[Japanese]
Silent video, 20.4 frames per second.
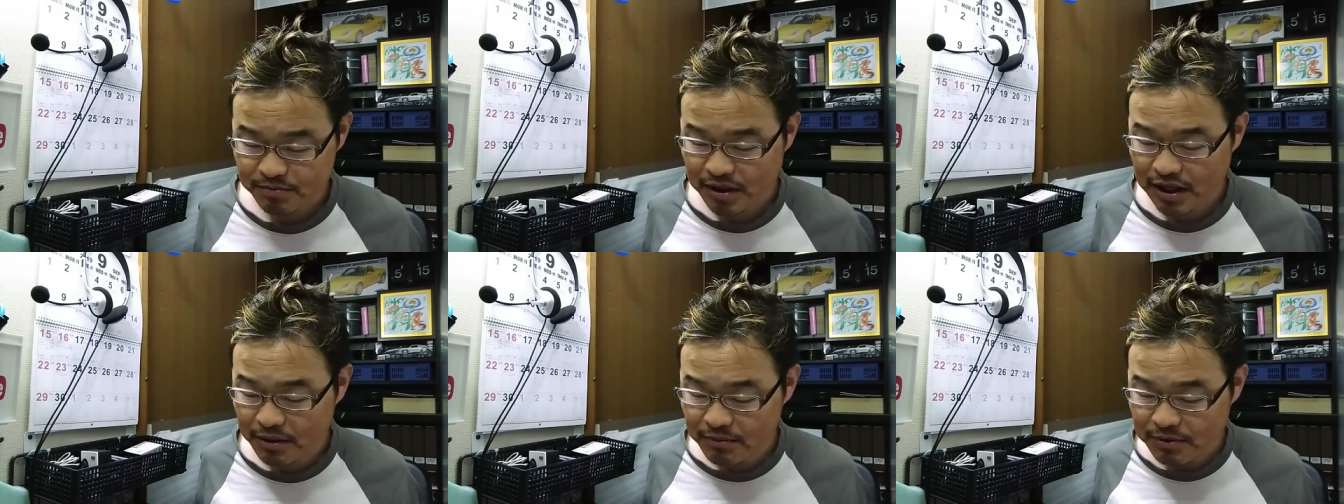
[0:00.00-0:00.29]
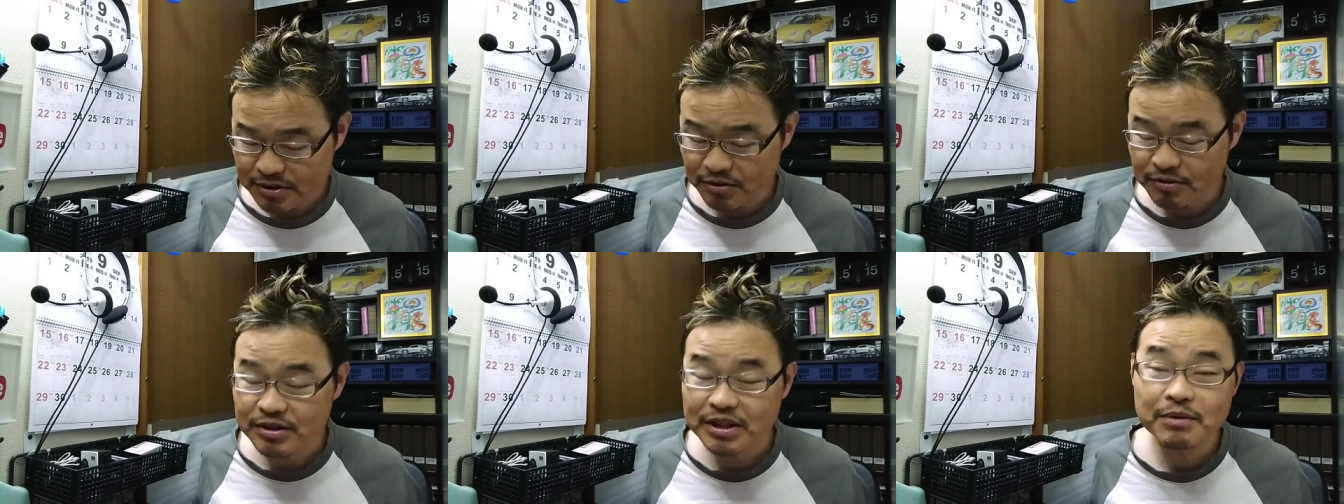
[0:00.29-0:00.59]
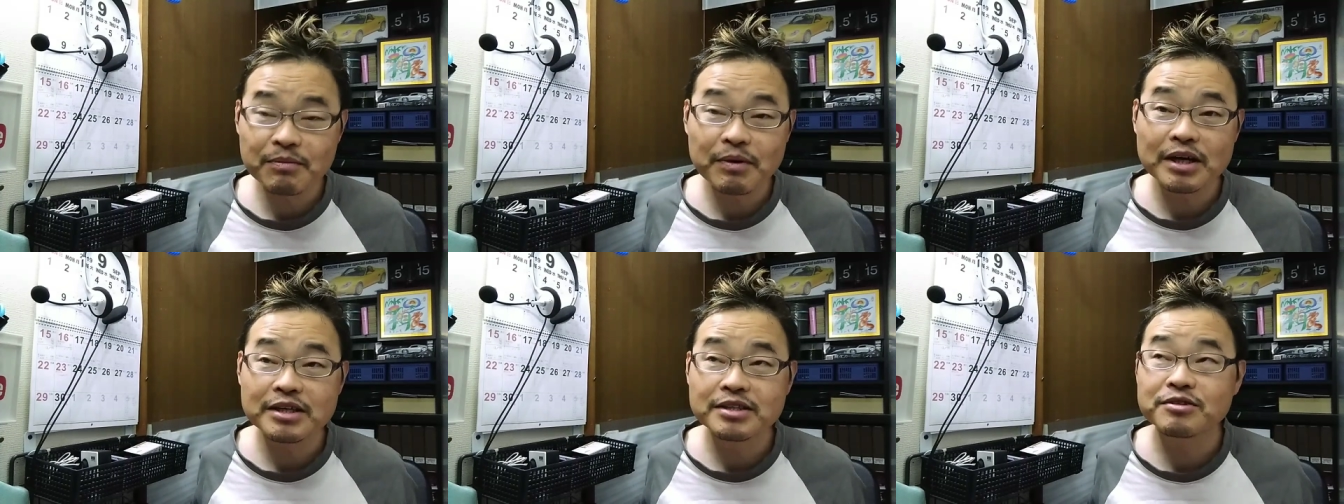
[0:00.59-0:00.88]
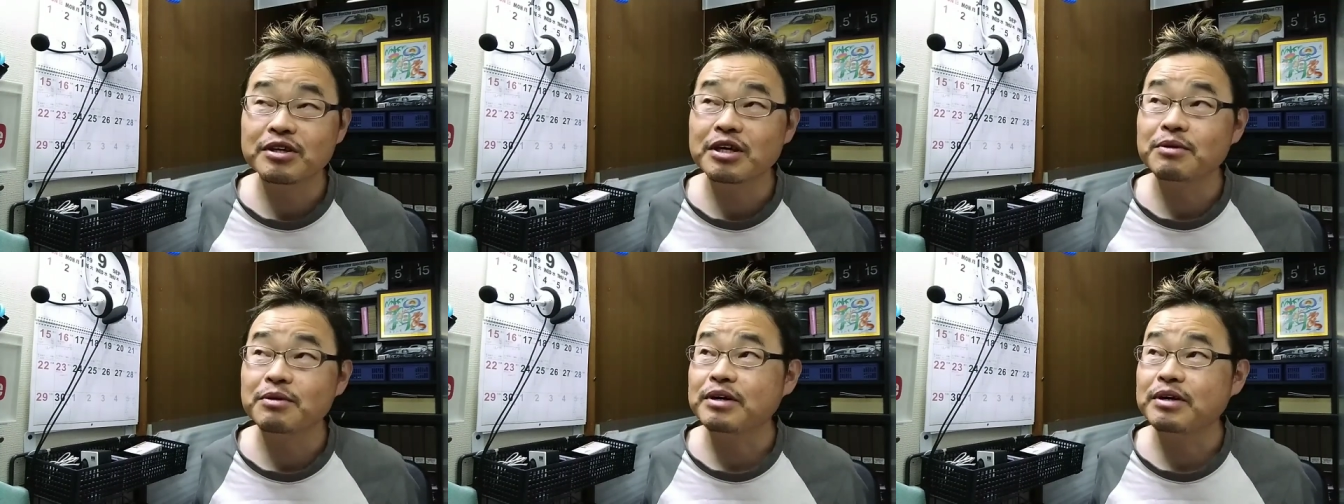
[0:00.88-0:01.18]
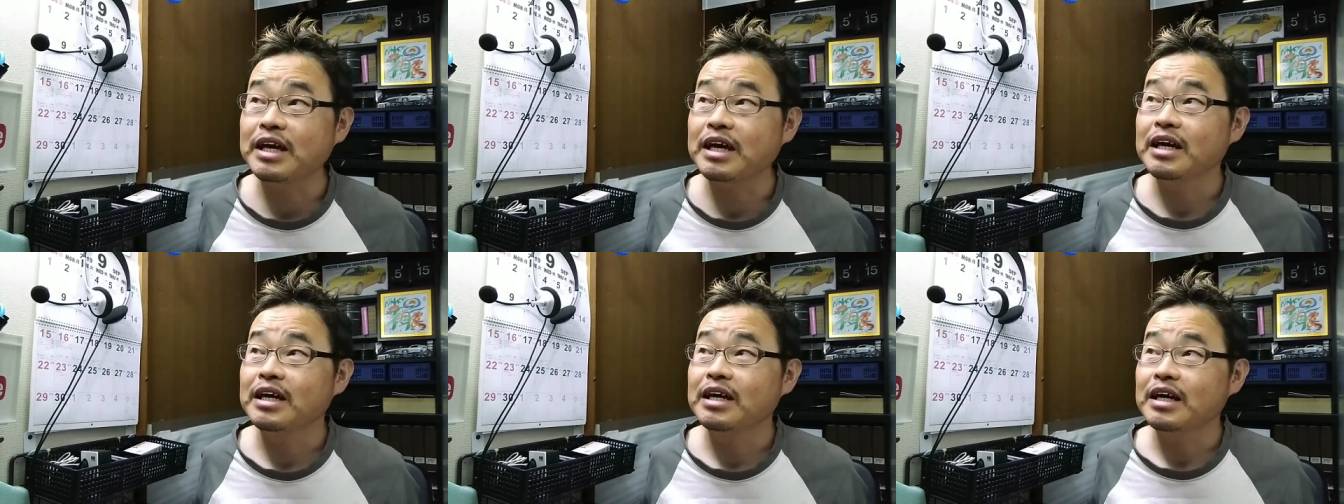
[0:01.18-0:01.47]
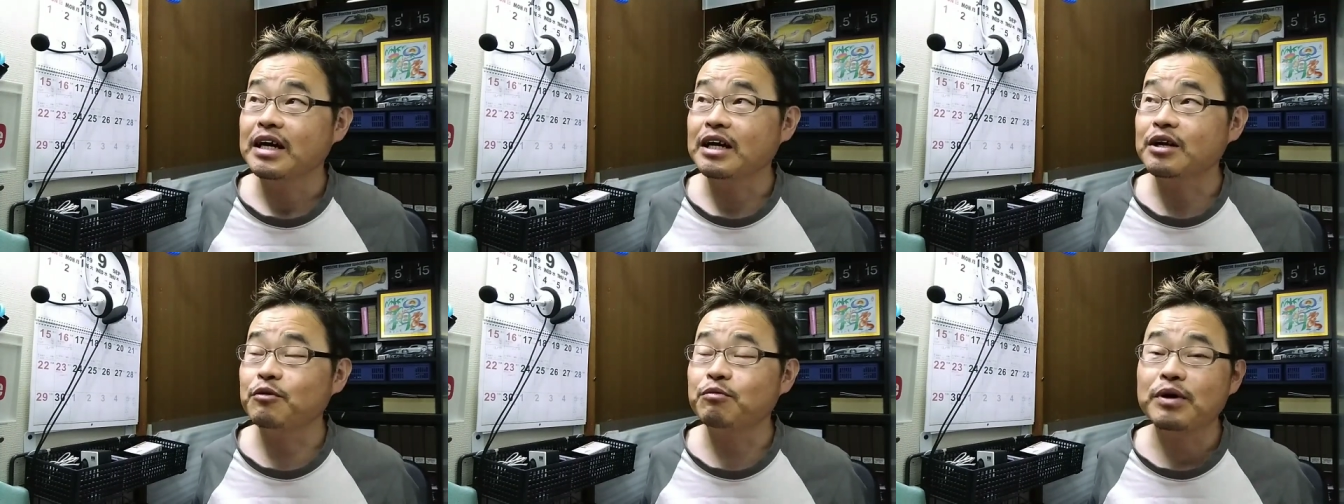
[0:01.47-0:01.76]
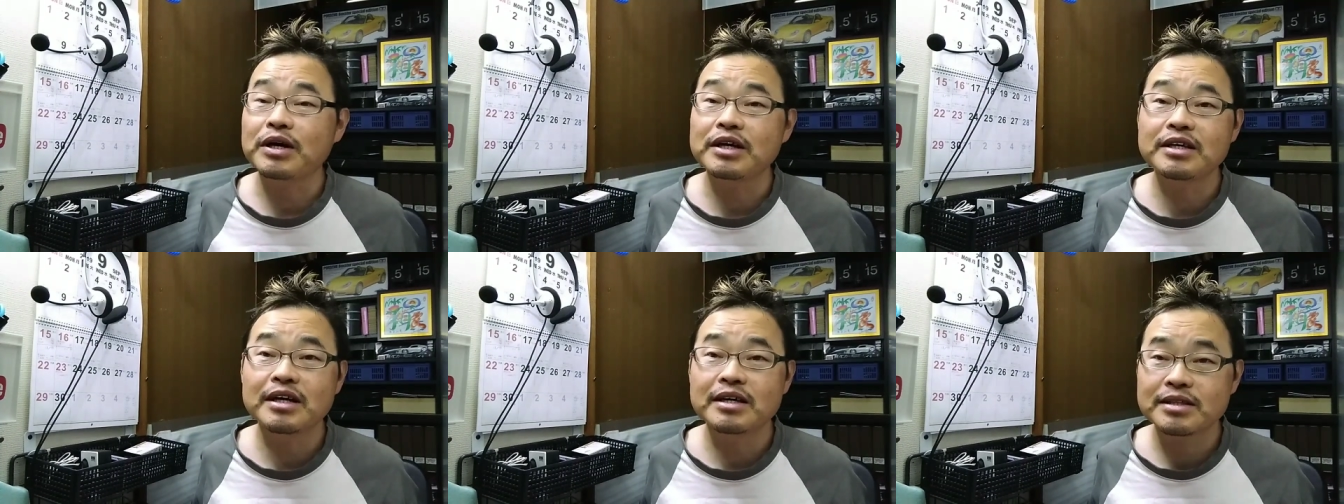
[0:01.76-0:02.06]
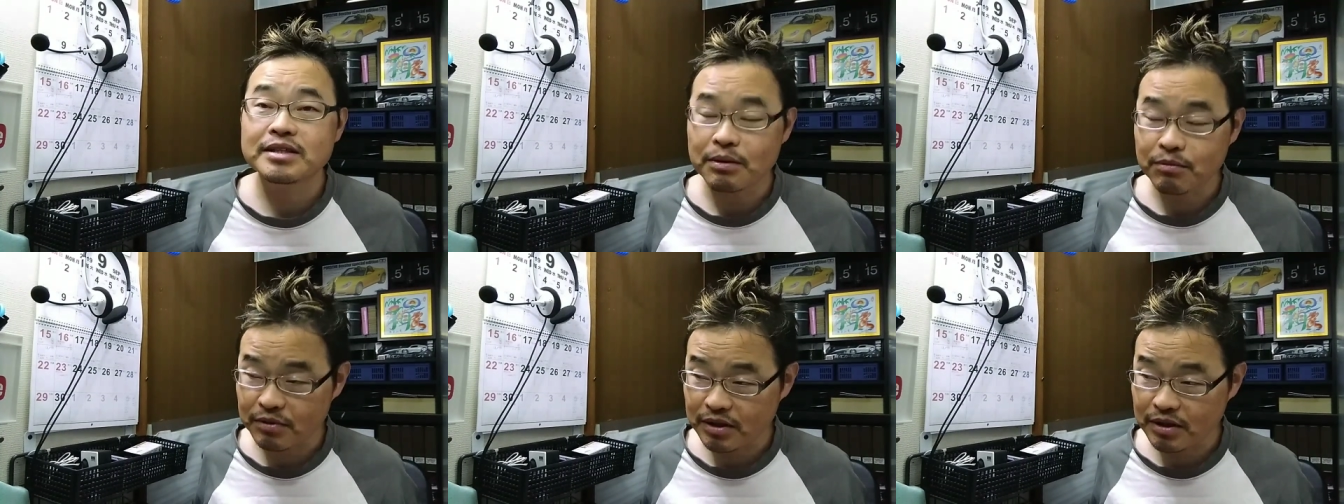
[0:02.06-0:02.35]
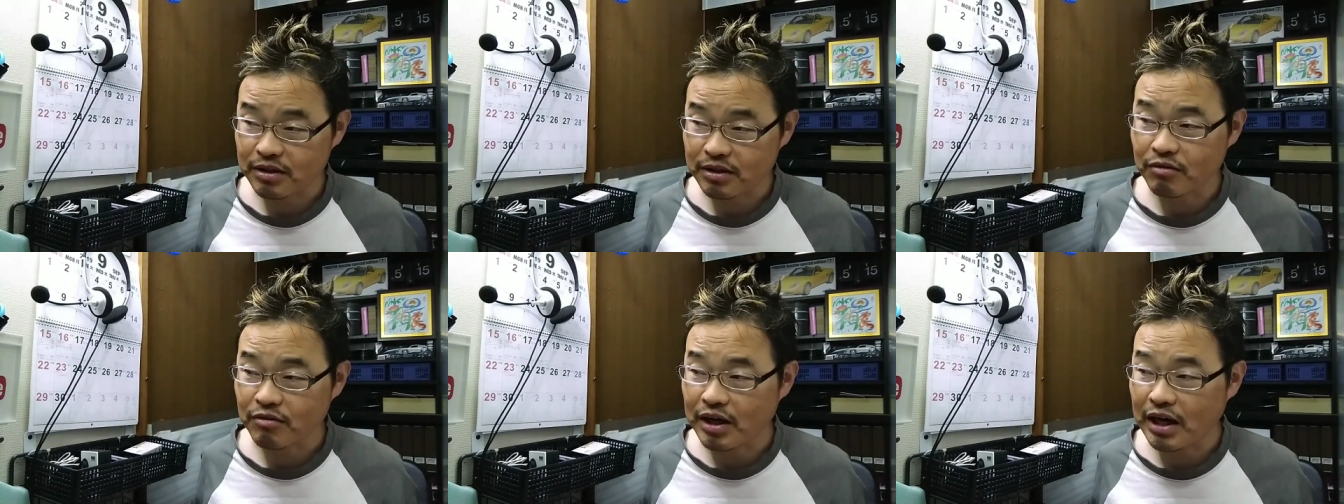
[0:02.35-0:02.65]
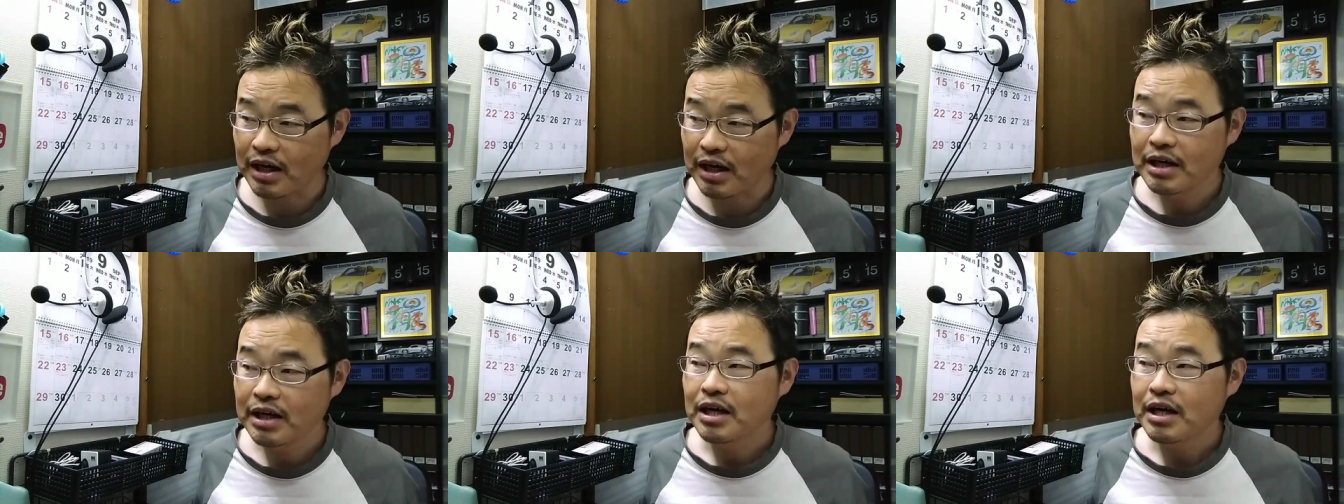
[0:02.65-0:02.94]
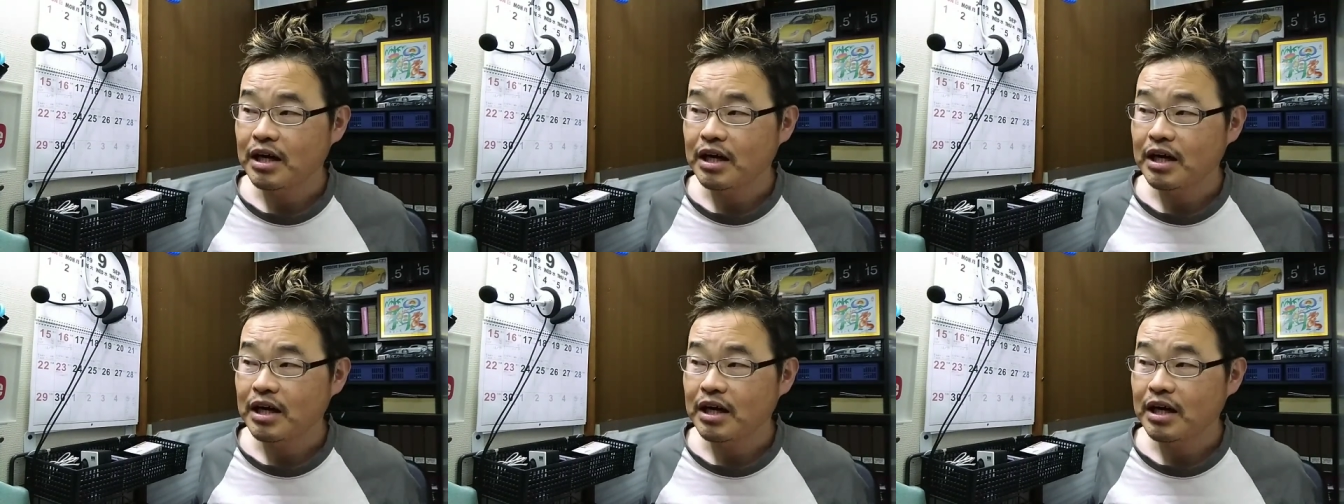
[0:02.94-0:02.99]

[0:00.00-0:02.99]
まあ、Amazon デバイスといえばね、あの、Fire タブレットとか、